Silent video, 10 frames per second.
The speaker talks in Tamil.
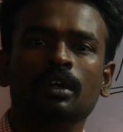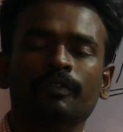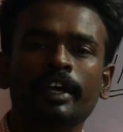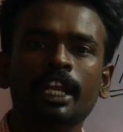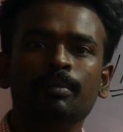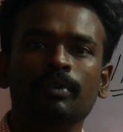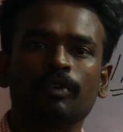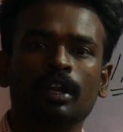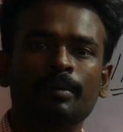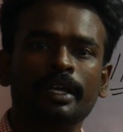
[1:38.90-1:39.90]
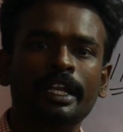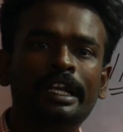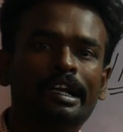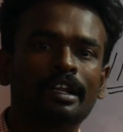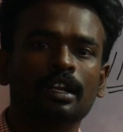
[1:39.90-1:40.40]
வேரியபிள் ஃபுல்லாமே
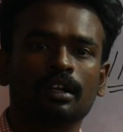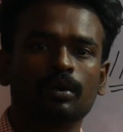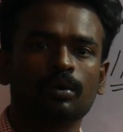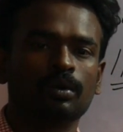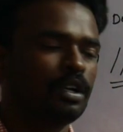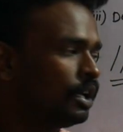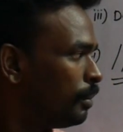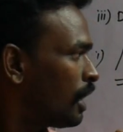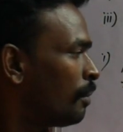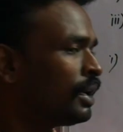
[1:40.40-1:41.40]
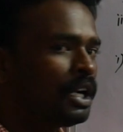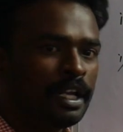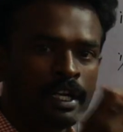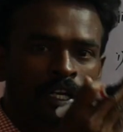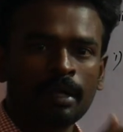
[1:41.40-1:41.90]
க்ரீன் கலராக இருக்கும் இப்போ கமெண்ட்
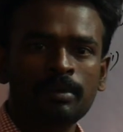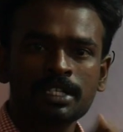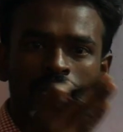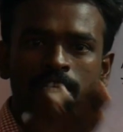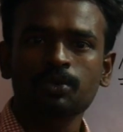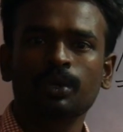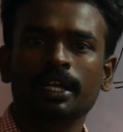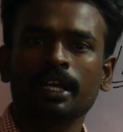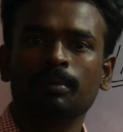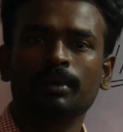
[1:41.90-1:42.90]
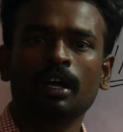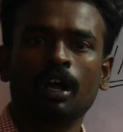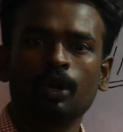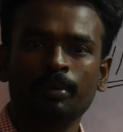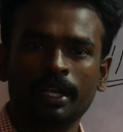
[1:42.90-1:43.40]
லைன் நீ டபுள் ஸ்லாஷ் கொடுக்குற அப்படின்னா
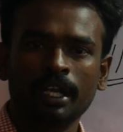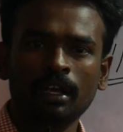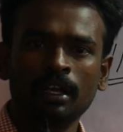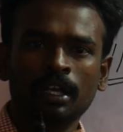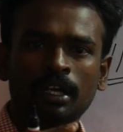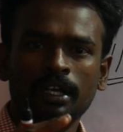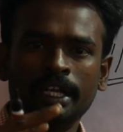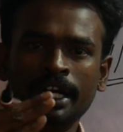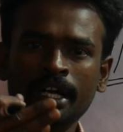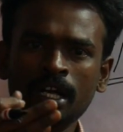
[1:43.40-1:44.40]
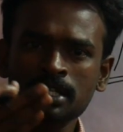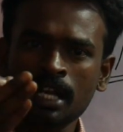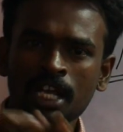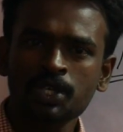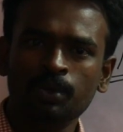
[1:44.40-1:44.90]
ஆட்டோமேட்டிக்காக நீ ரெண்டாவது
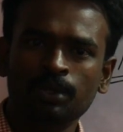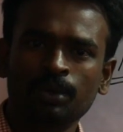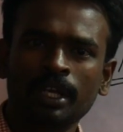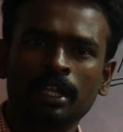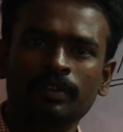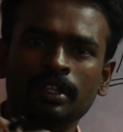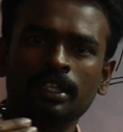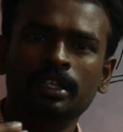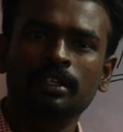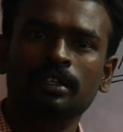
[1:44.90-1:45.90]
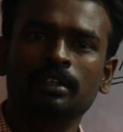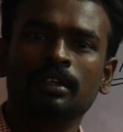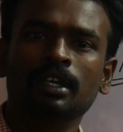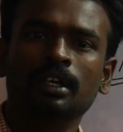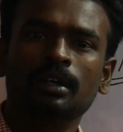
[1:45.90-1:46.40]
ஸ்லாஷ் கொடுத்தோன்னே அது வந்து
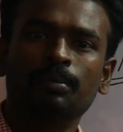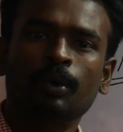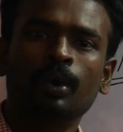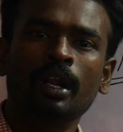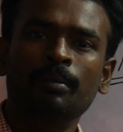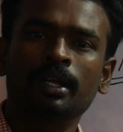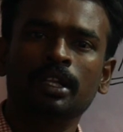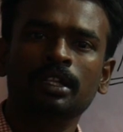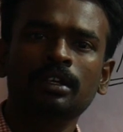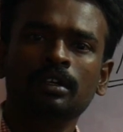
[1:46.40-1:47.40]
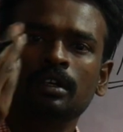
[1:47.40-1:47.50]
ப்ரோக்ராம்லேருந்து